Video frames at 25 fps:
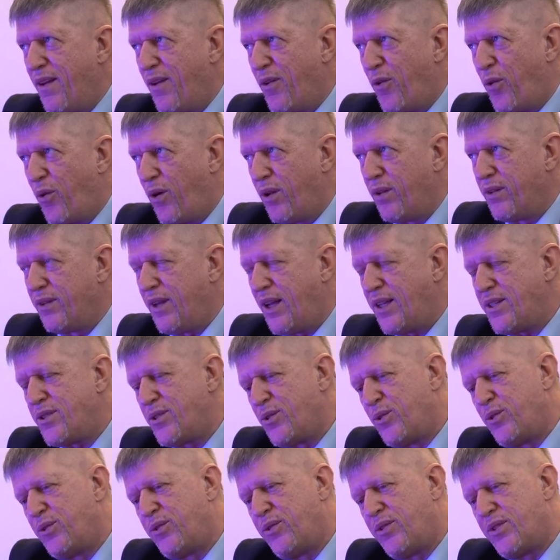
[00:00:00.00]
Он
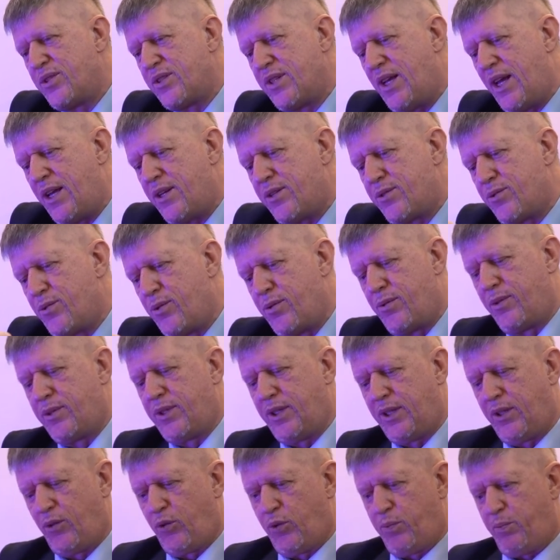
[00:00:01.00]
начал утверждать, что вот
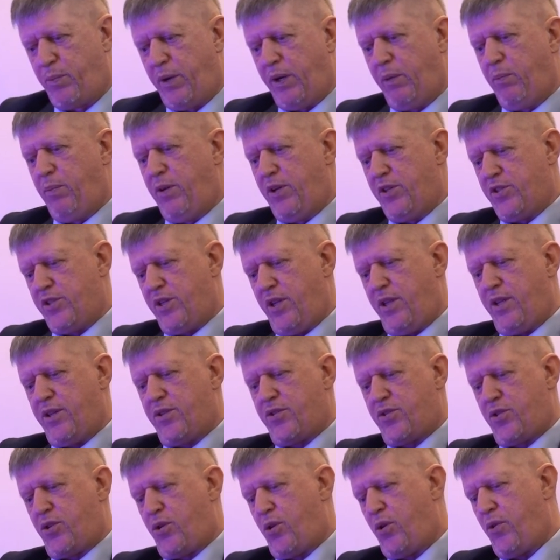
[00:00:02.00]
это вот приближение
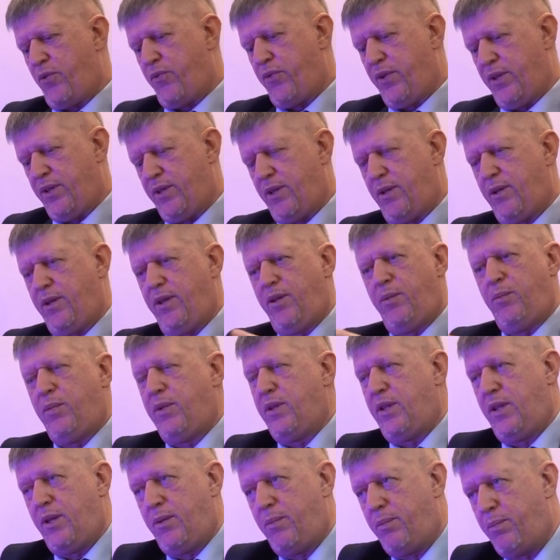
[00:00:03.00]
шаров – это
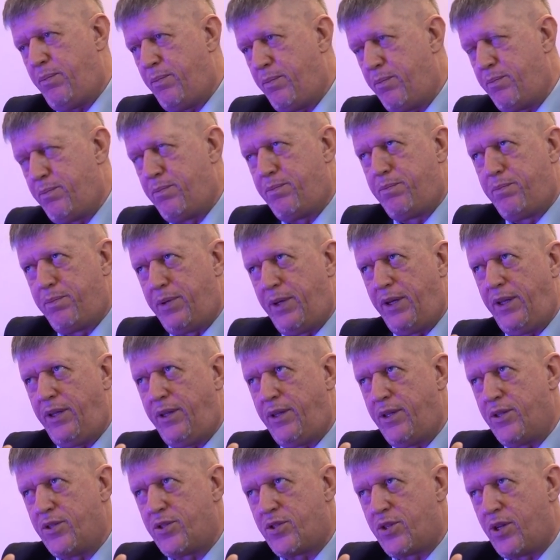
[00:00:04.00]
именно
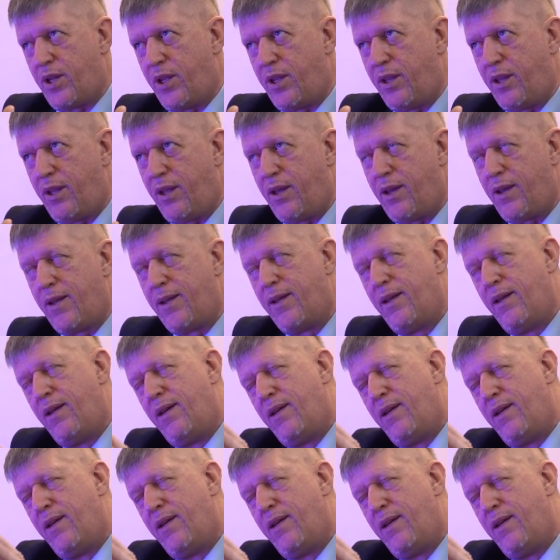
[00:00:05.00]
притяжение.